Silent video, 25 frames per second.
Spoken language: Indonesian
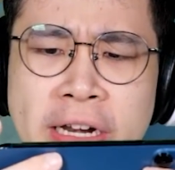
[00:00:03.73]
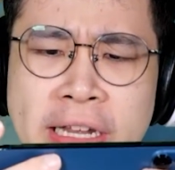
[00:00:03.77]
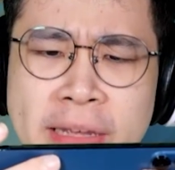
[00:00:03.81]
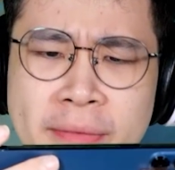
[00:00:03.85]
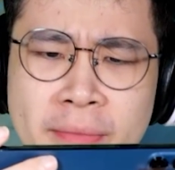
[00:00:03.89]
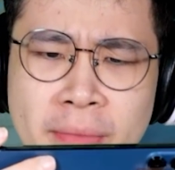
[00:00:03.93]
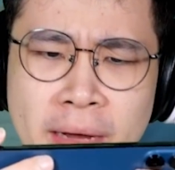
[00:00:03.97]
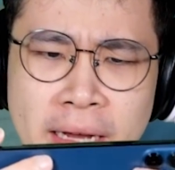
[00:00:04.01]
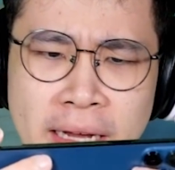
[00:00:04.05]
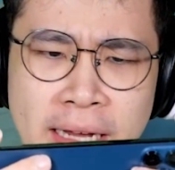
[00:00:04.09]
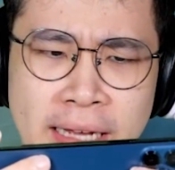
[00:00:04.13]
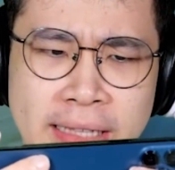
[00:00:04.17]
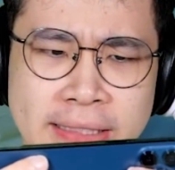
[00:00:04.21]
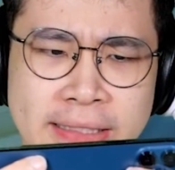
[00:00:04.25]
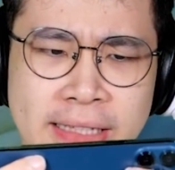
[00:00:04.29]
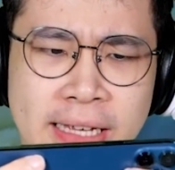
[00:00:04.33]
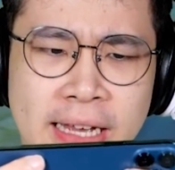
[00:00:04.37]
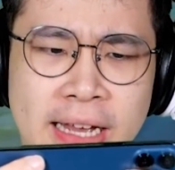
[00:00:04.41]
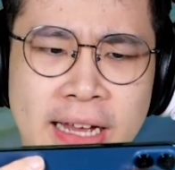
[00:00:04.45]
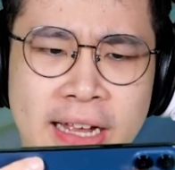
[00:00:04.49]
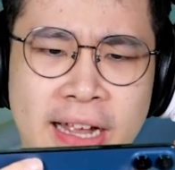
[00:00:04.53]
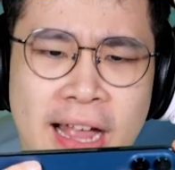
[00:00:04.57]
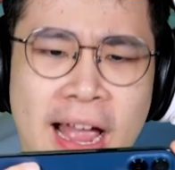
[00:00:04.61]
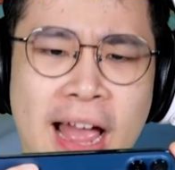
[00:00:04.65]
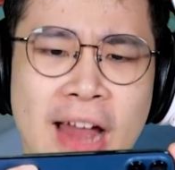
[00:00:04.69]
lima guys
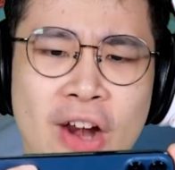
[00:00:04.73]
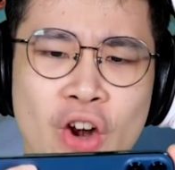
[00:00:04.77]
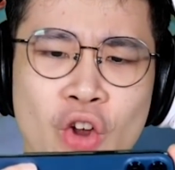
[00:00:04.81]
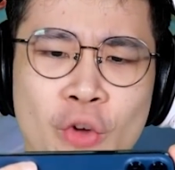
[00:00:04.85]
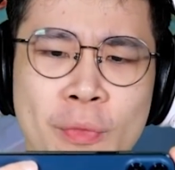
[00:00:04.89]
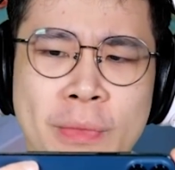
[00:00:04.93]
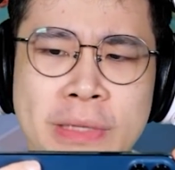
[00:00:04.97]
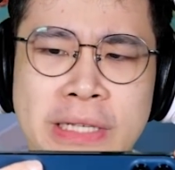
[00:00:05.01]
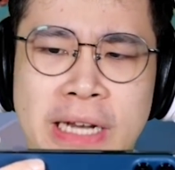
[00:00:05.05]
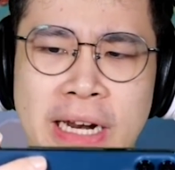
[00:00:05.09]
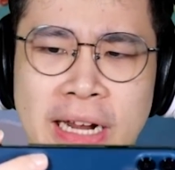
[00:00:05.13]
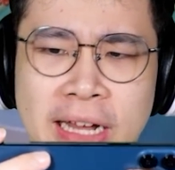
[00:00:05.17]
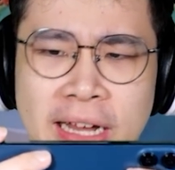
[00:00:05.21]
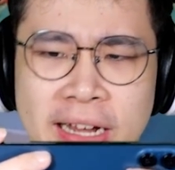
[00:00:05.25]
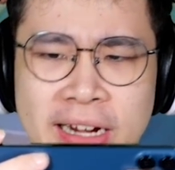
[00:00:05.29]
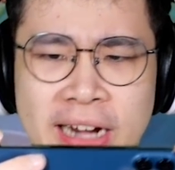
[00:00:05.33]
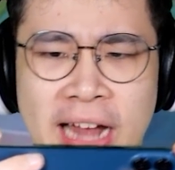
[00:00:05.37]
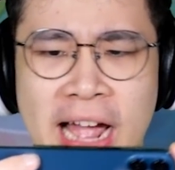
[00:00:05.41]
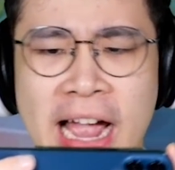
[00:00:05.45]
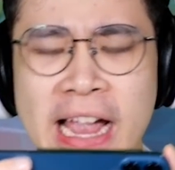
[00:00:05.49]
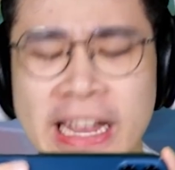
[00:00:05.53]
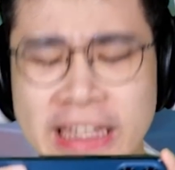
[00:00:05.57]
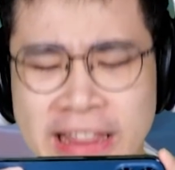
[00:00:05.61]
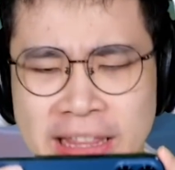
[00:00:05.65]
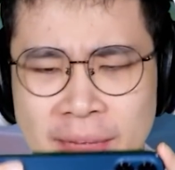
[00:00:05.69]
ya Kalau misalkan
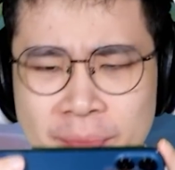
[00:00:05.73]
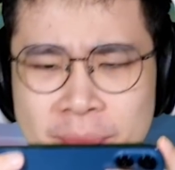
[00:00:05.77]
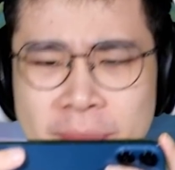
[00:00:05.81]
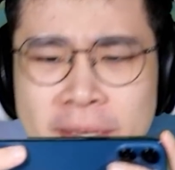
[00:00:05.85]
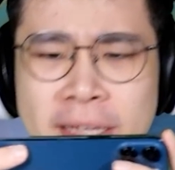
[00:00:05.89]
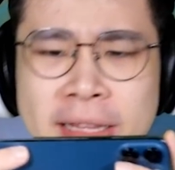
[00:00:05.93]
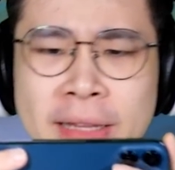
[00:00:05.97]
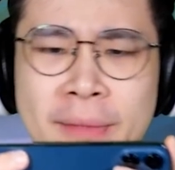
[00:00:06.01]
itemnya